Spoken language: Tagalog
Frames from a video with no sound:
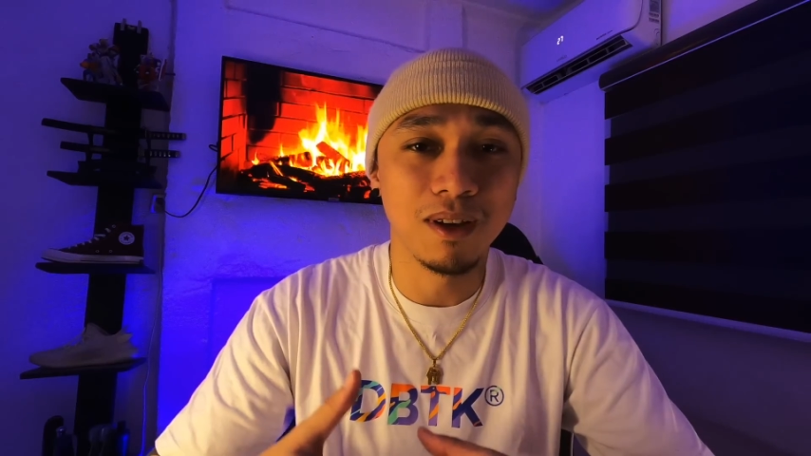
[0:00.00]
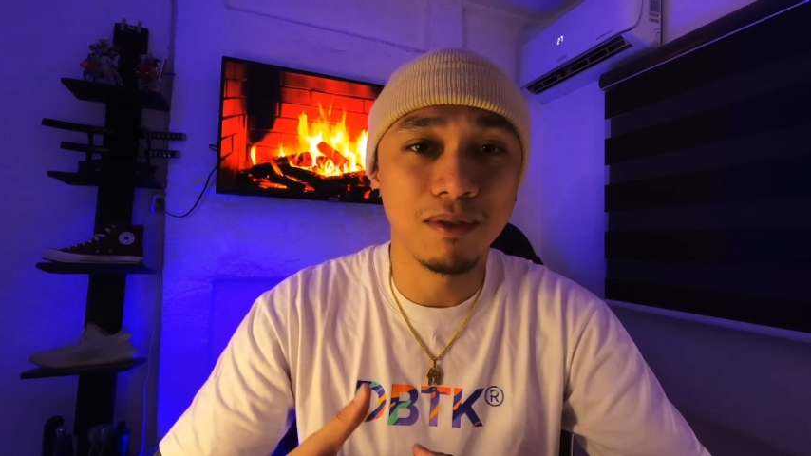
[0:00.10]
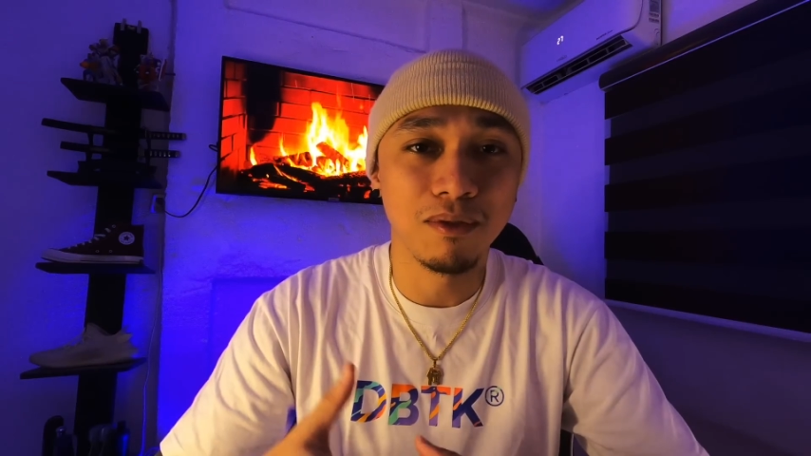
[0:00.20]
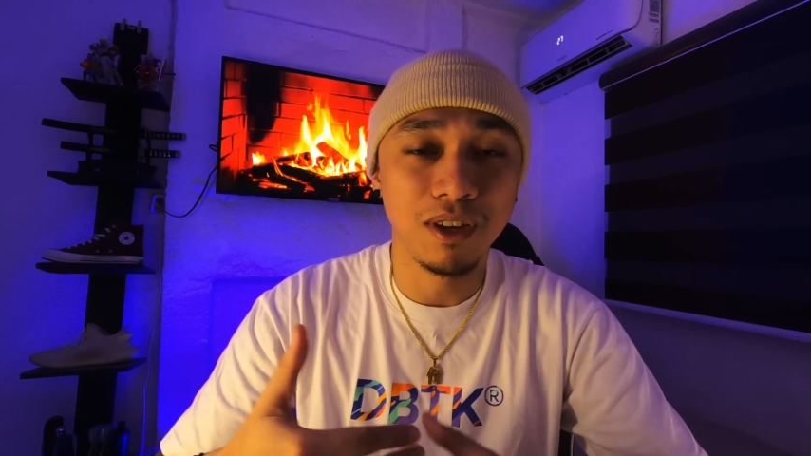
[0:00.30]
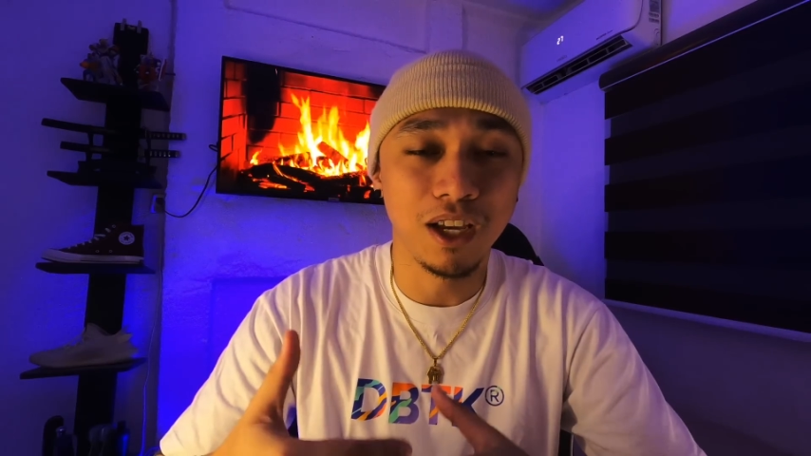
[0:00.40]

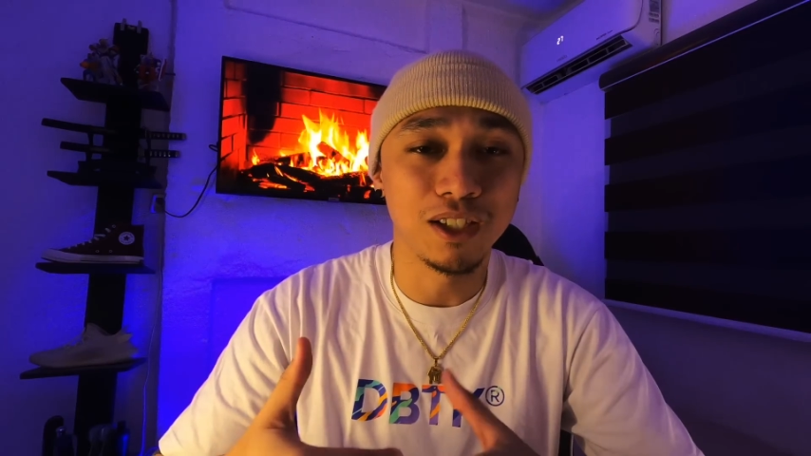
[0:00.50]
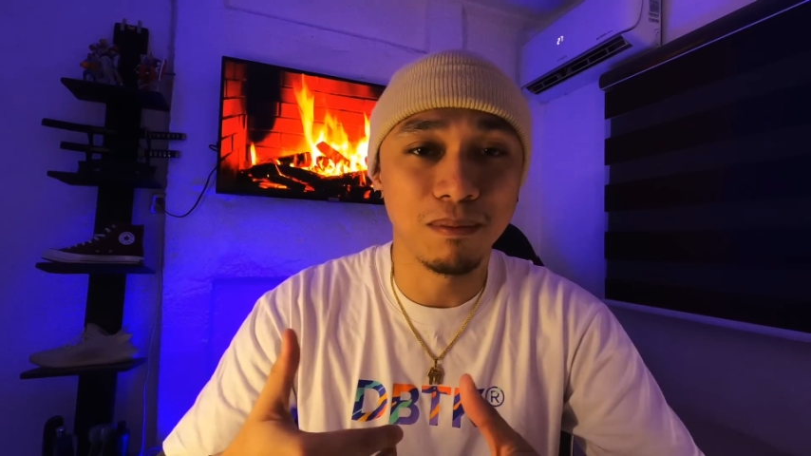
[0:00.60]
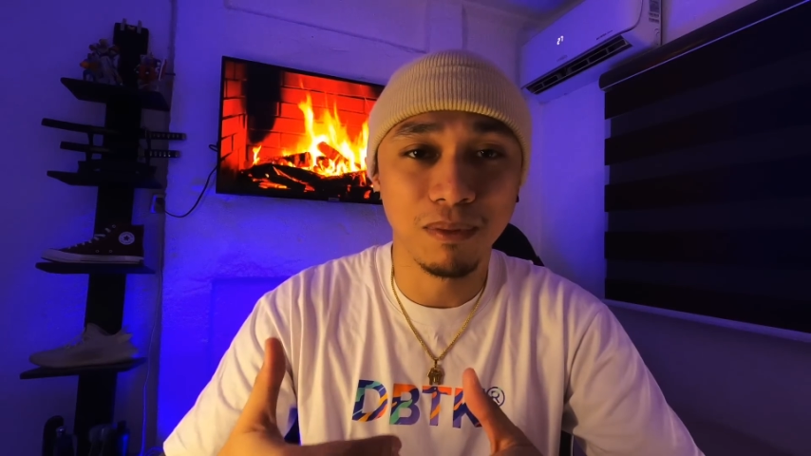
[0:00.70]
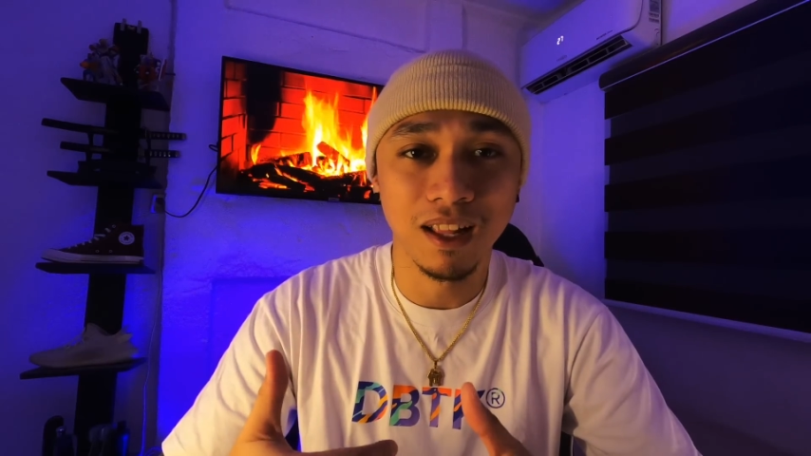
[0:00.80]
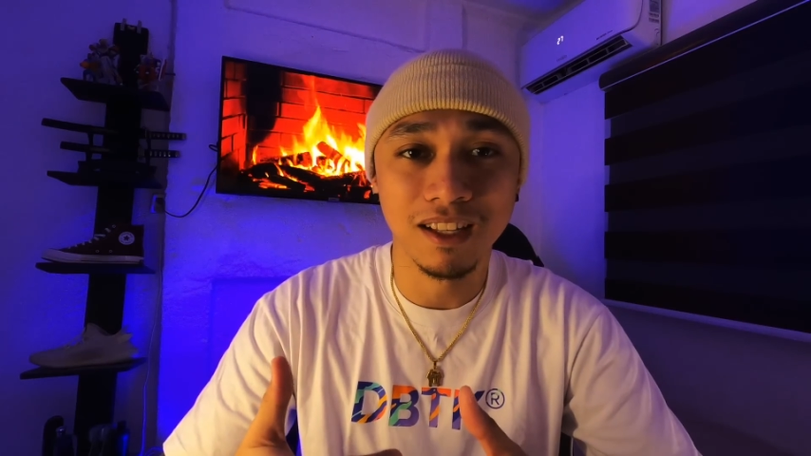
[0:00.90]
yung
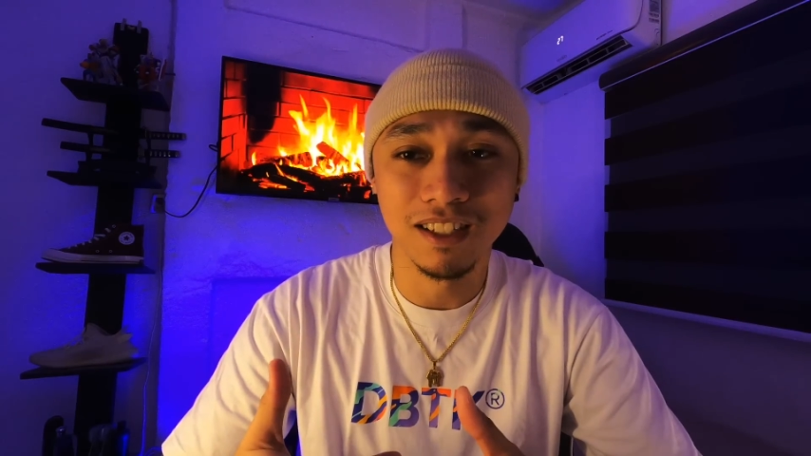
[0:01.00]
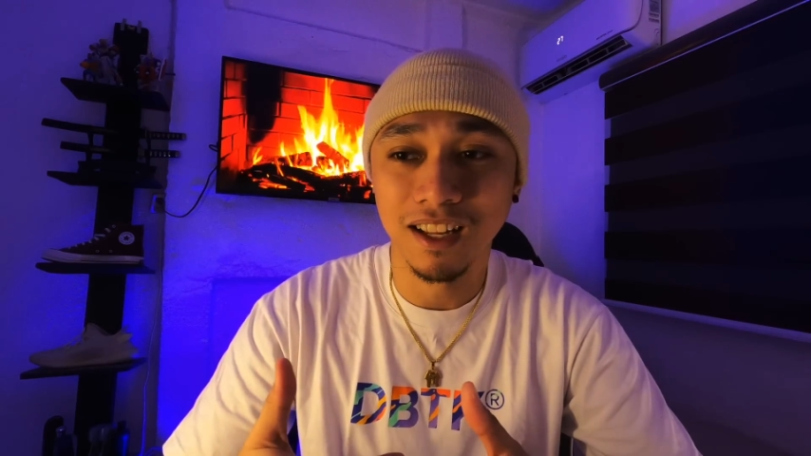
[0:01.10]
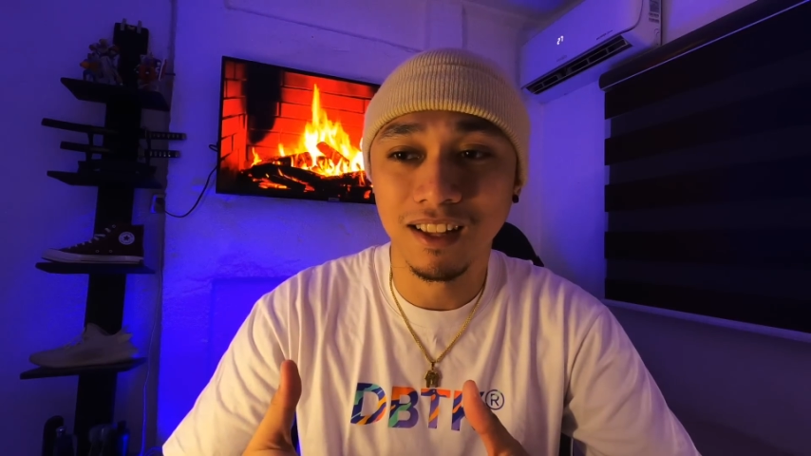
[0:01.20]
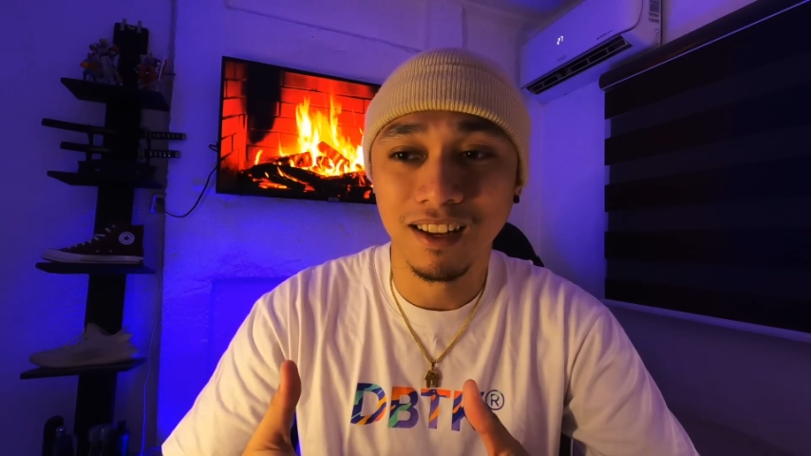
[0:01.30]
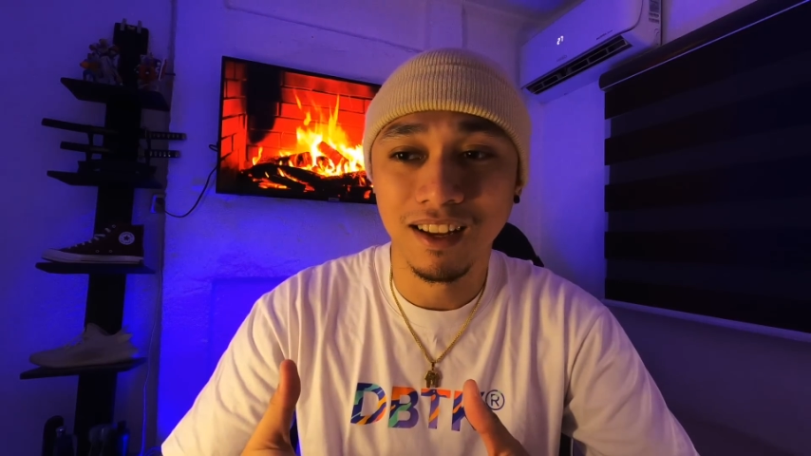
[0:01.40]
isip nila dyan,